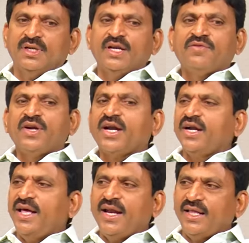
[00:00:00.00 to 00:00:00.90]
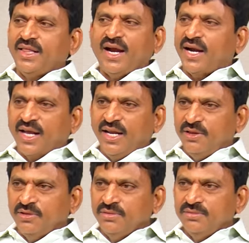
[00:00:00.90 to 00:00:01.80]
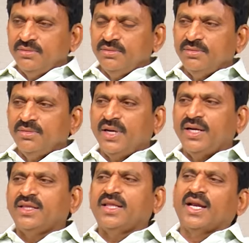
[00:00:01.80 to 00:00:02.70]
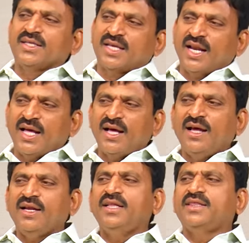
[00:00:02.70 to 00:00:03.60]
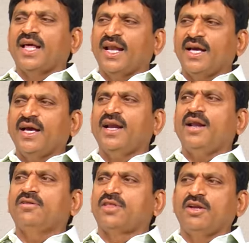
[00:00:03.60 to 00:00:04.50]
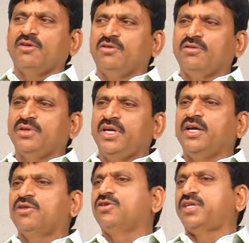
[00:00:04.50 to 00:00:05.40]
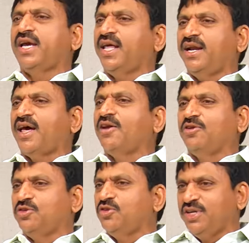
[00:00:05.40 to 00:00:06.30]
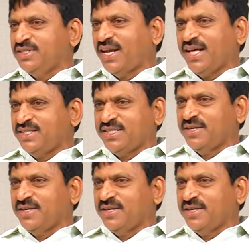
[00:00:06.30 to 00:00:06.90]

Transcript: డెఫినెట్గా నేనైతే అడగలేదు అంటే తన సలహాని తెలంగాణలో తను ఏదో చేయాలని ఆలోచన ఉంటే సలహా